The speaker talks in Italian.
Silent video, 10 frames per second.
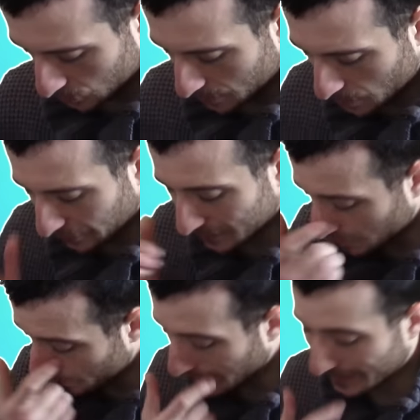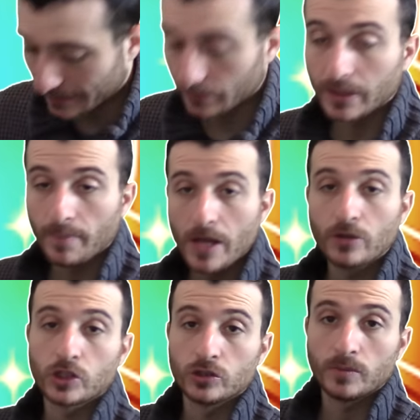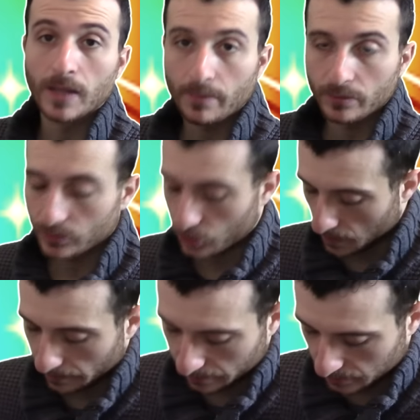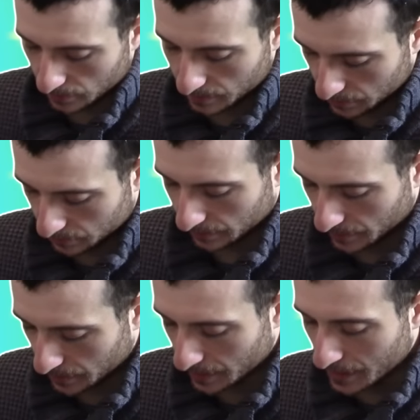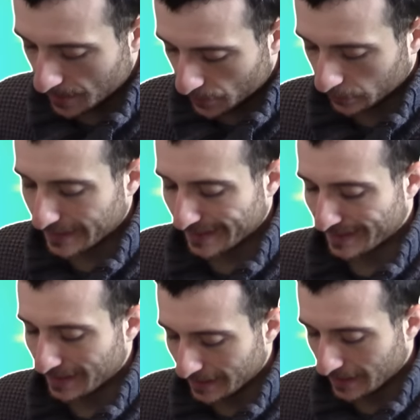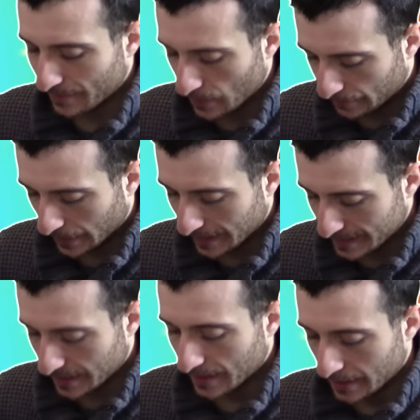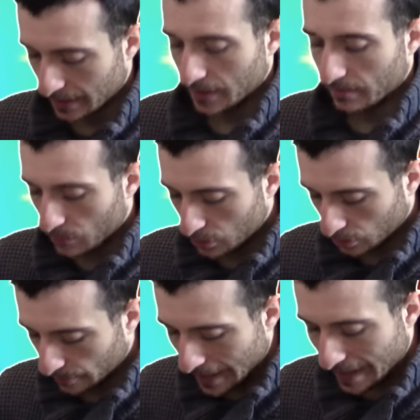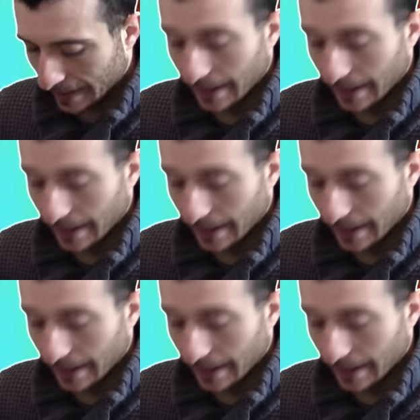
non abbiamo fatto il blast, quindi meno 100.000 punti, cioè, vero ma non abbiamo, però 3 stelline le abbiamo prese, molto bene,